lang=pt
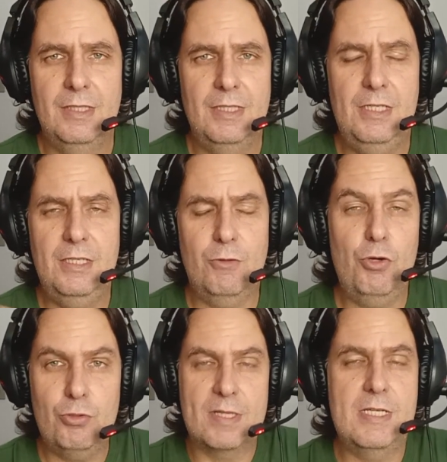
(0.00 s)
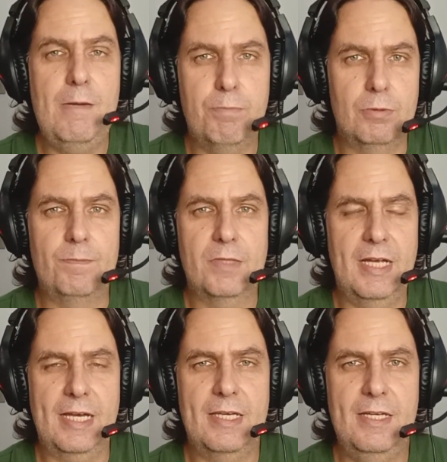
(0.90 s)
E outro exemplo
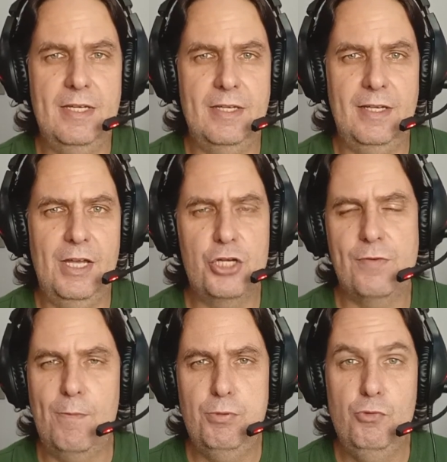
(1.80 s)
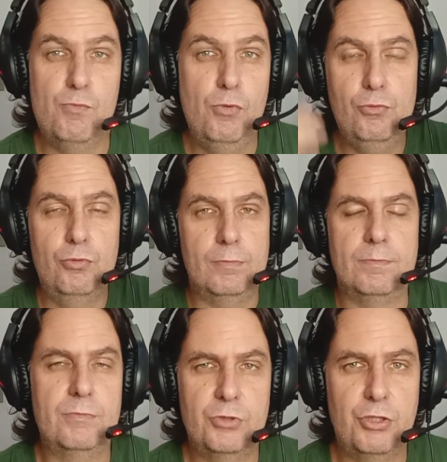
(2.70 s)
é que eles vão para um mundo
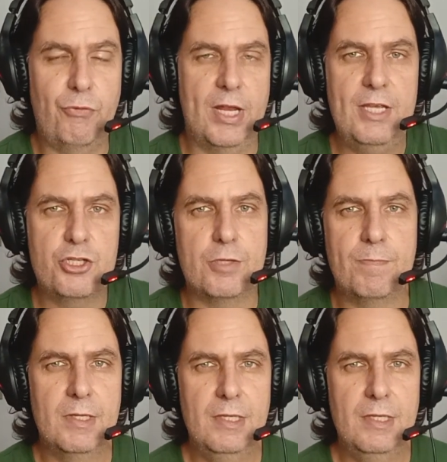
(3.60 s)
diferente.